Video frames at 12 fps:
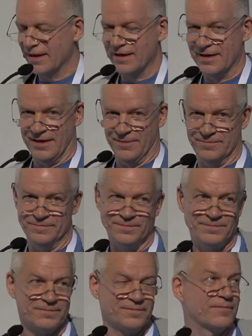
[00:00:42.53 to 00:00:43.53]
Ähm,
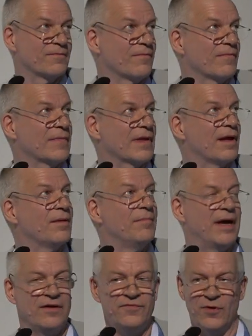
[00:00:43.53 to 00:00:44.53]

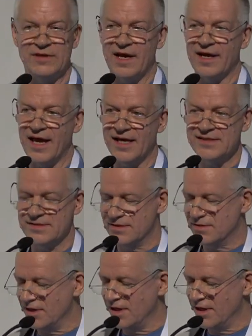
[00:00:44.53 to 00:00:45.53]
mein Vortrag heißt
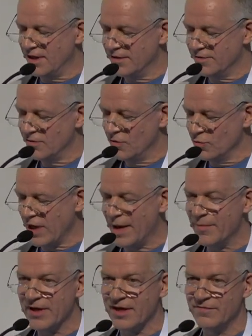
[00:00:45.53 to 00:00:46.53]
Die
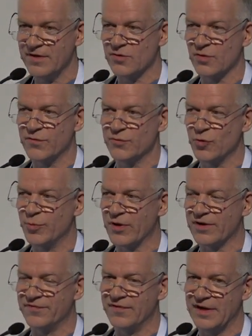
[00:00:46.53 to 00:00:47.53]
unheimliche Wirkung von
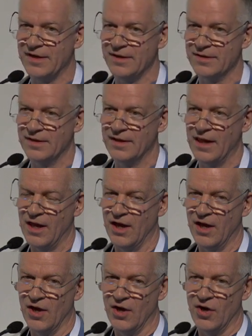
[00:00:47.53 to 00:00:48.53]
Typografie
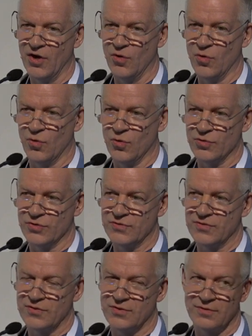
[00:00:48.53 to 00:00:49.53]

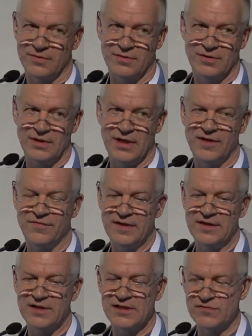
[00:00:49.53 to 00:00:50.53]
und ich
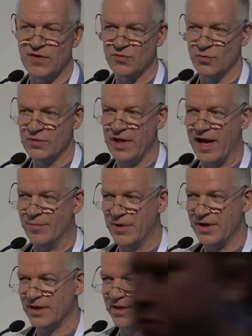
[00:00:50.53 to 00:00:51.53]
finde, das Wort
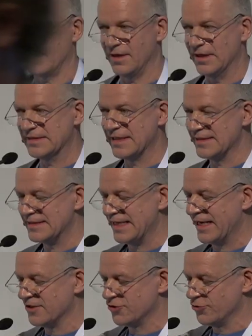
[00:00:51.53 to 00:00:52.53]
unheimlich ist ein
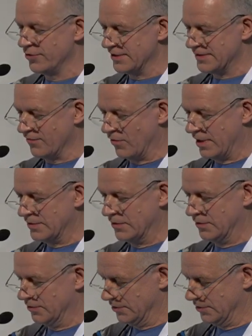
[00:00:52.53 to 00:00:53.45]
sehr schönes Wort.